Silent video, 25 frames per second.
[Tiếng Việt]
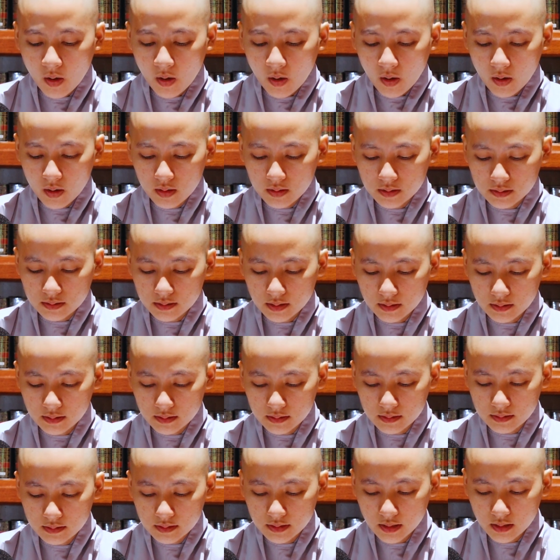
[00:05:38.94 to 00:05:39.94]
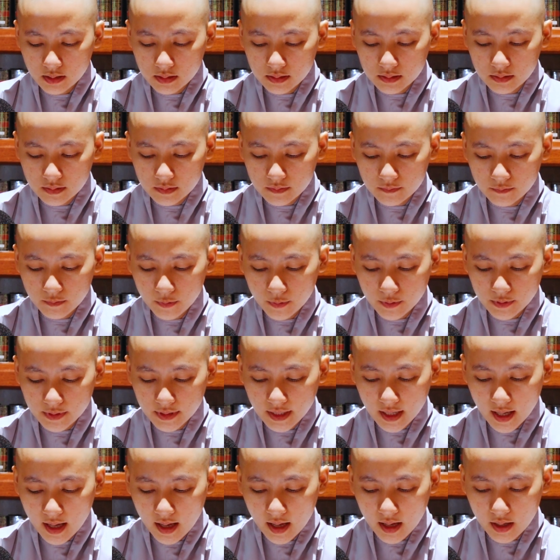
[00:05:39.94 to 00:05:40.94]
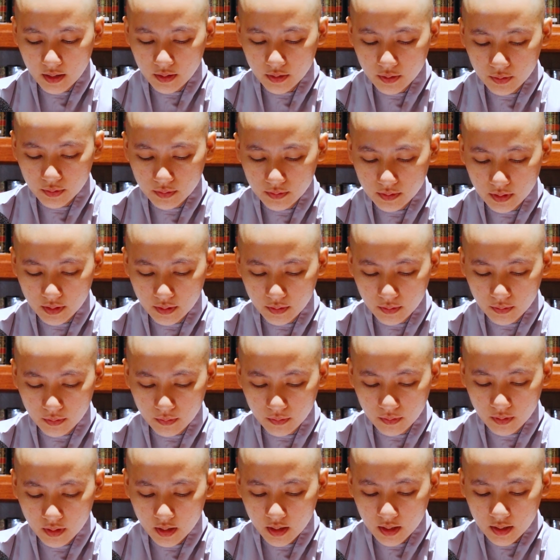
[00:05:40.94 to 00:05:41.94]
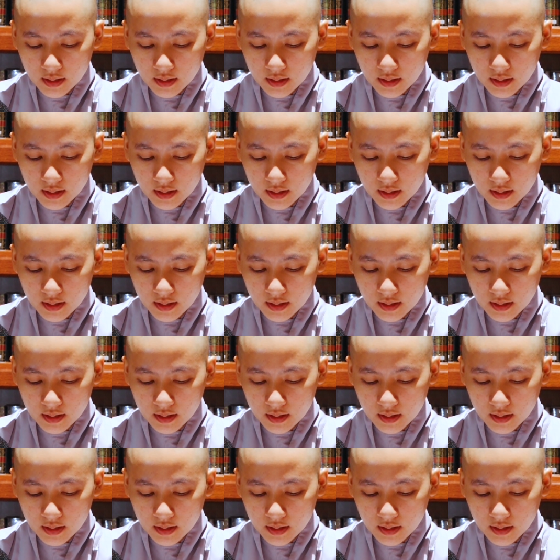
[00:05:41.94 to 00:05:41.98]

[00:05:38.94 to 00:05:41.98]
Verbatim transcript: hoàng tử rất được vua cha yêu chiều